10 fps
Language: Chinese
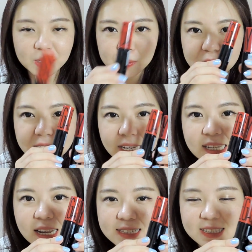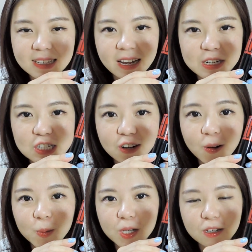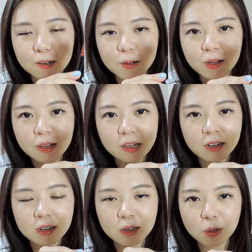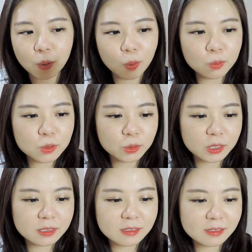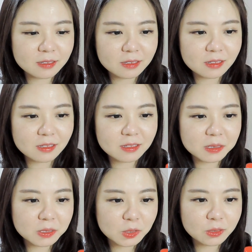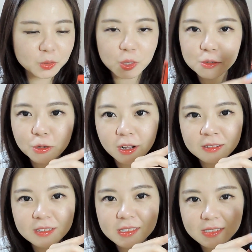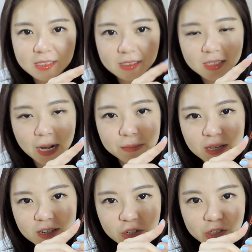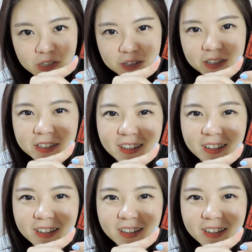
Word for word: 然后请大家期待之后的呃红唇唇妆产品的试色。